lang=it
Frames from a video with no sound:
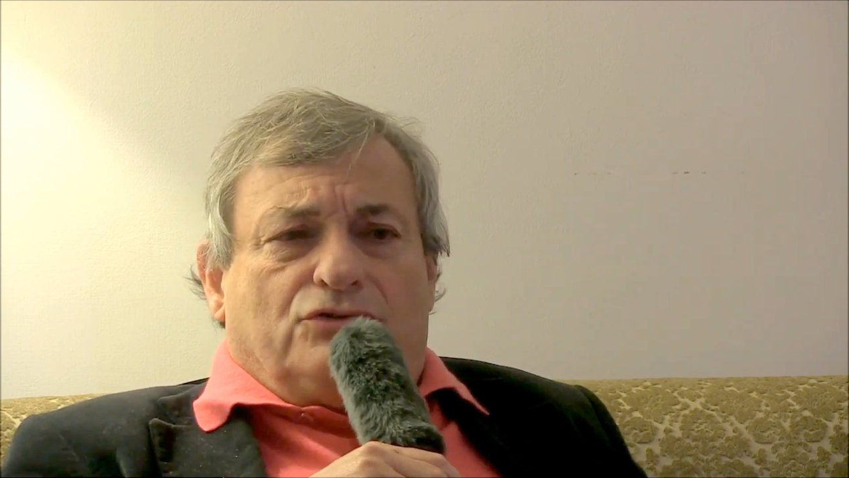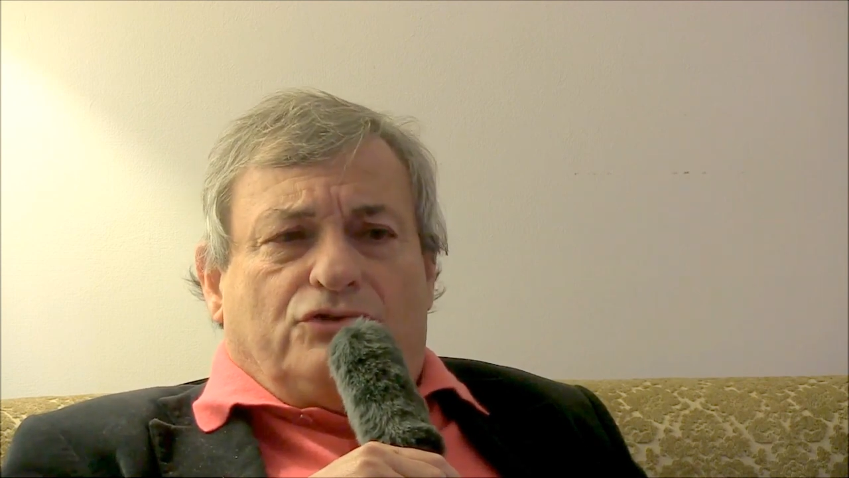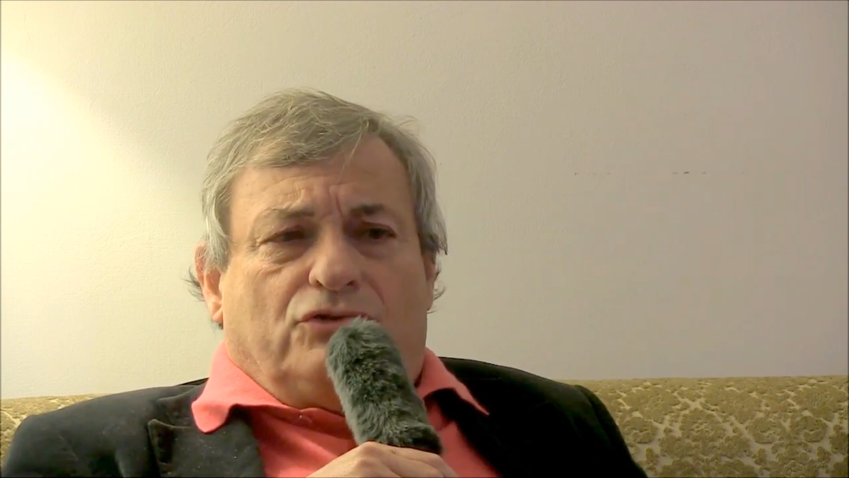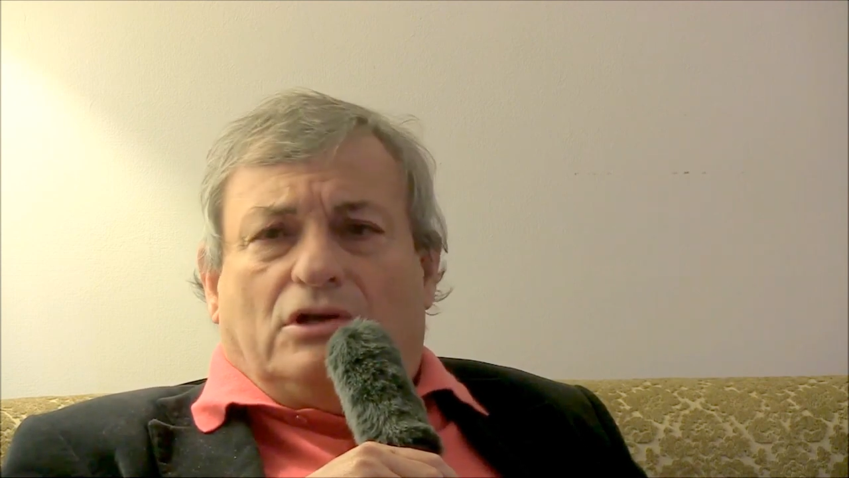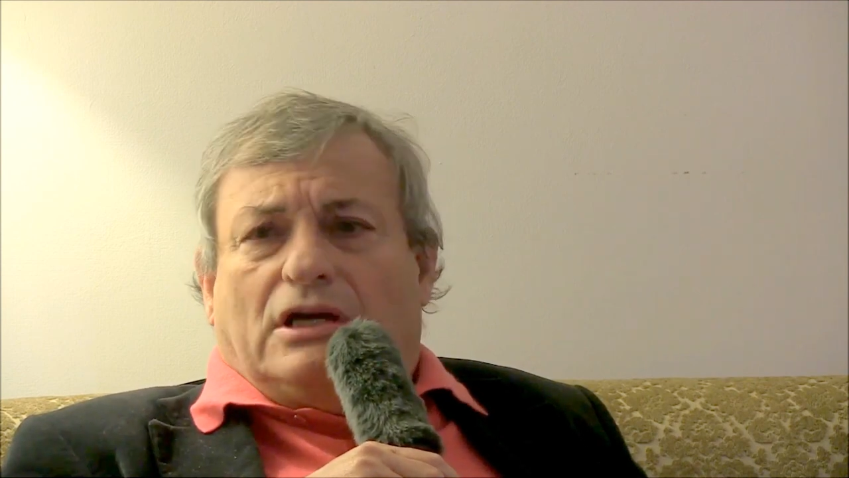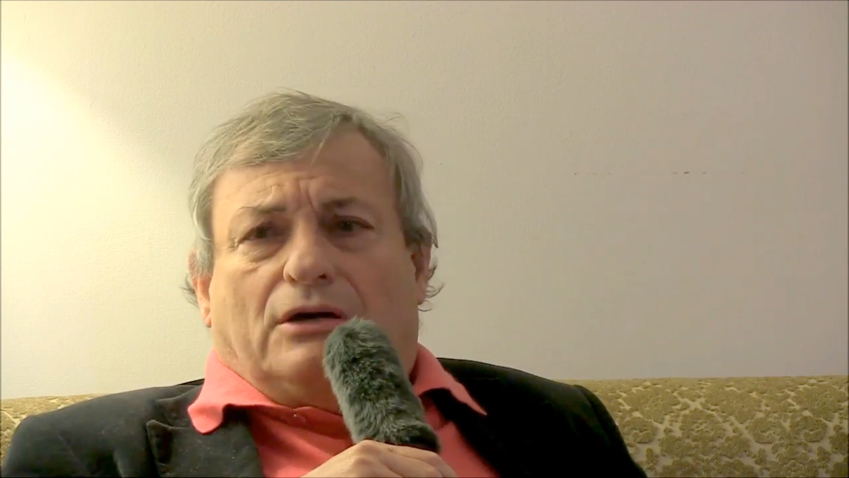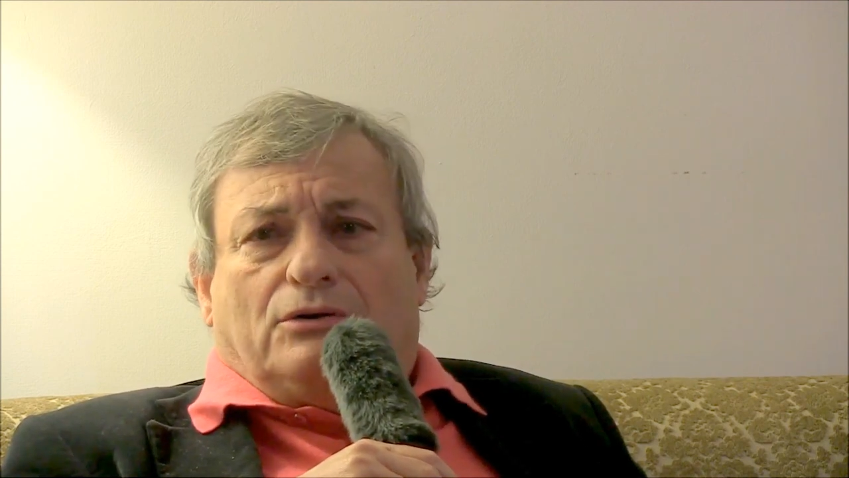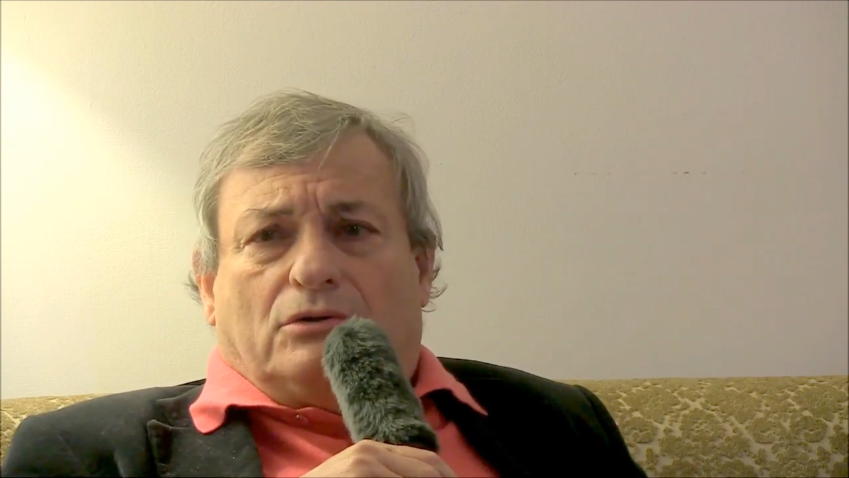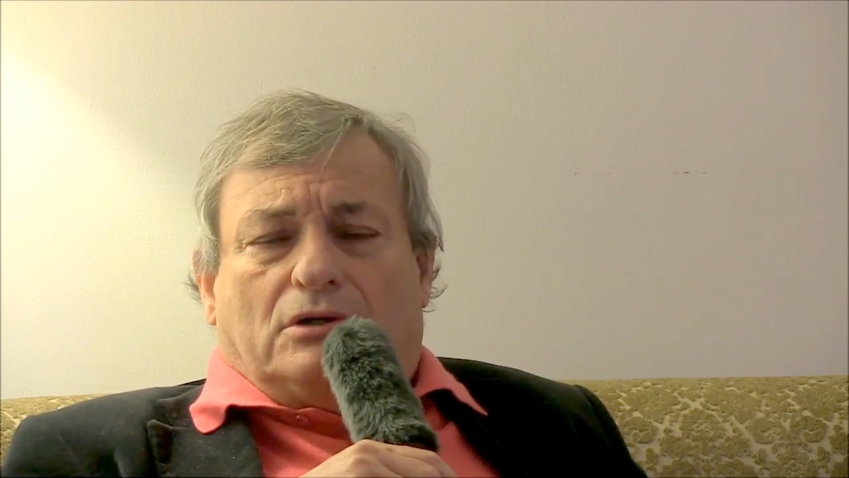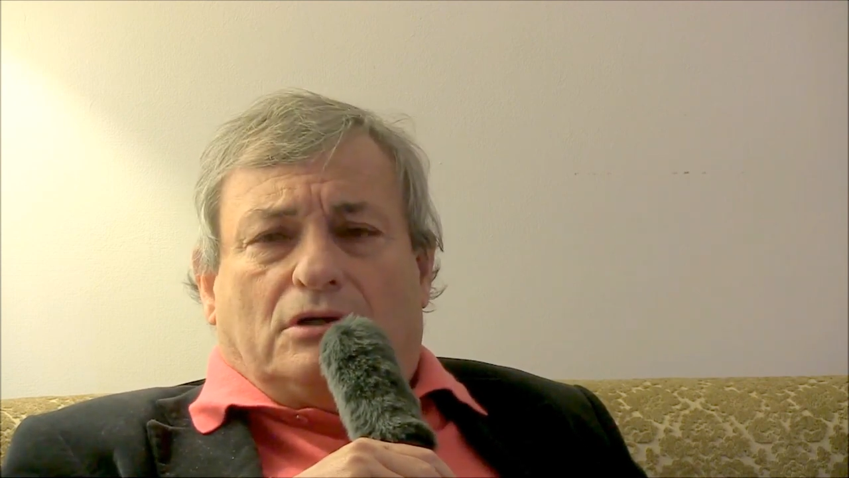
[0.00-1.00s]

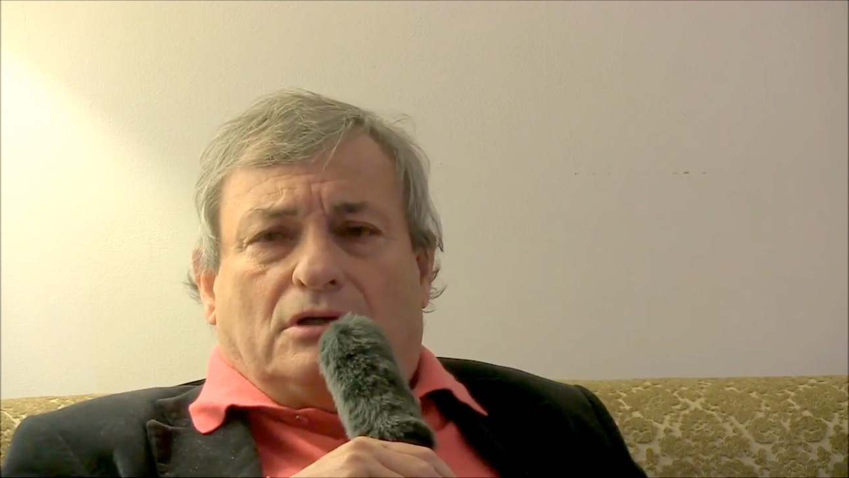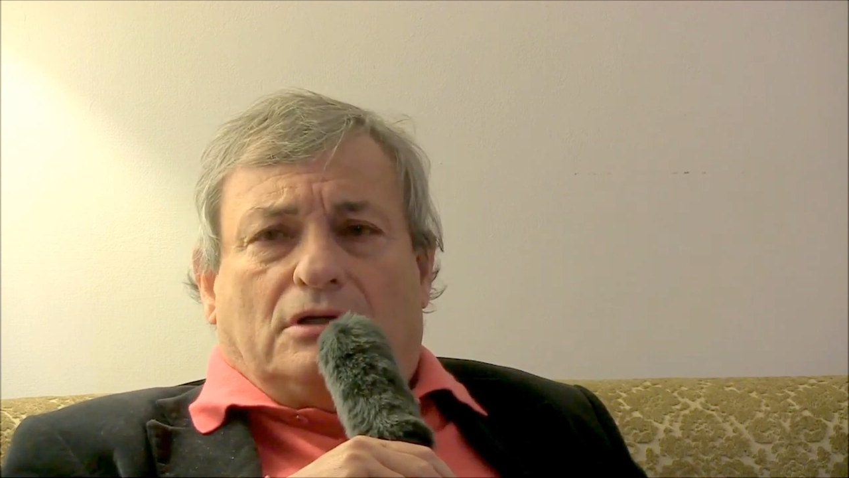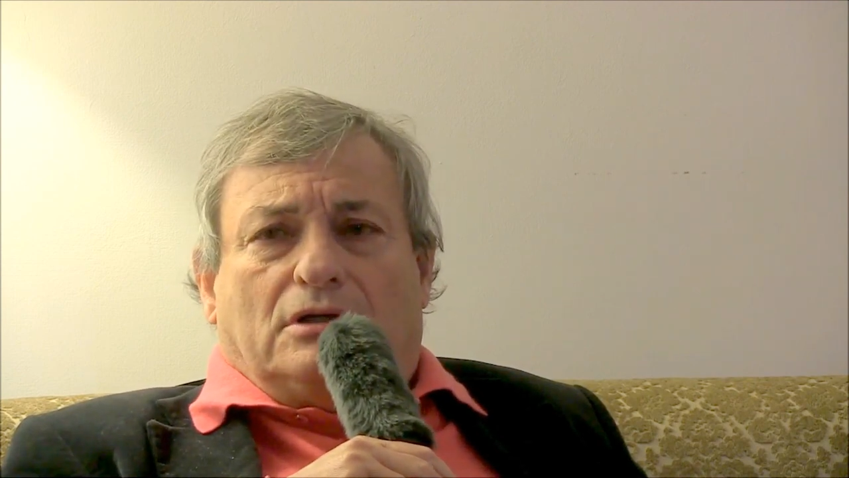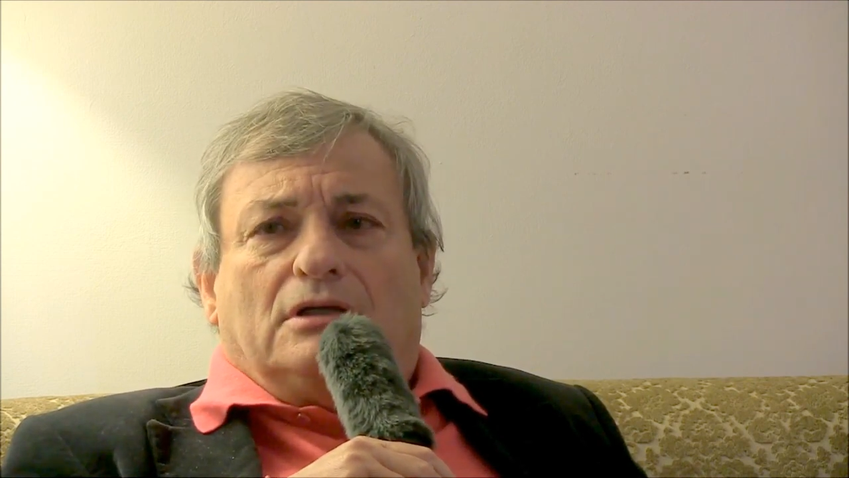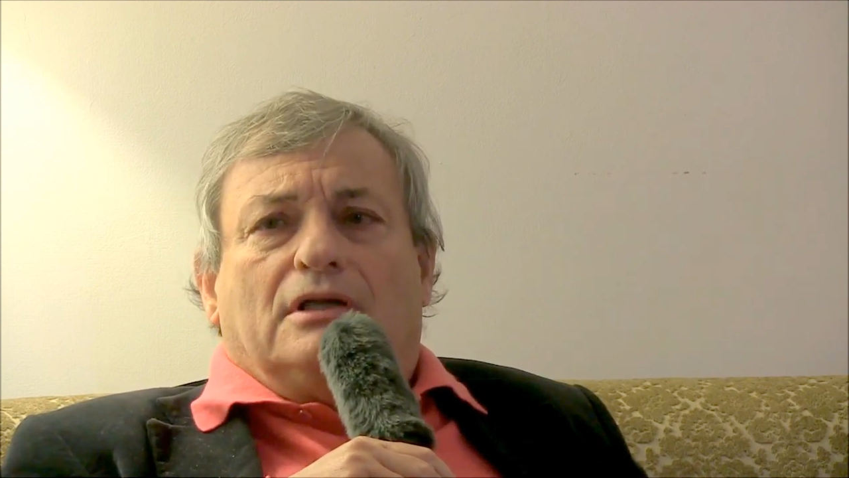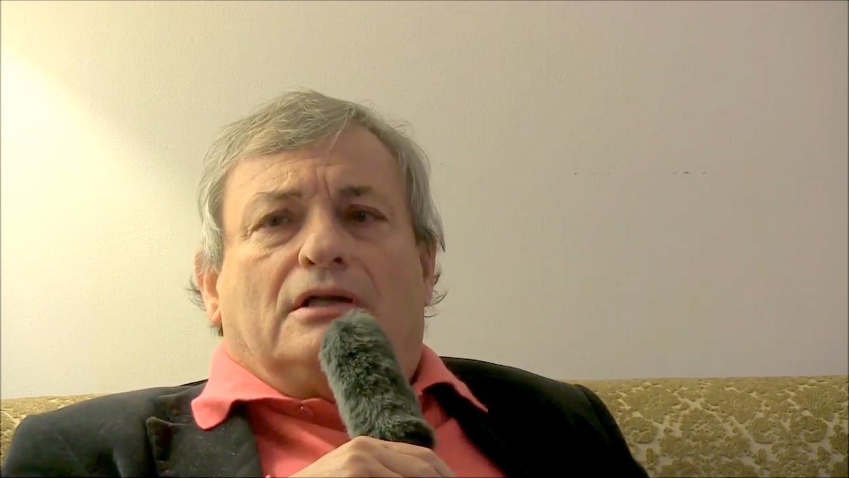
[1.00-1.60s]
Siciliano alla,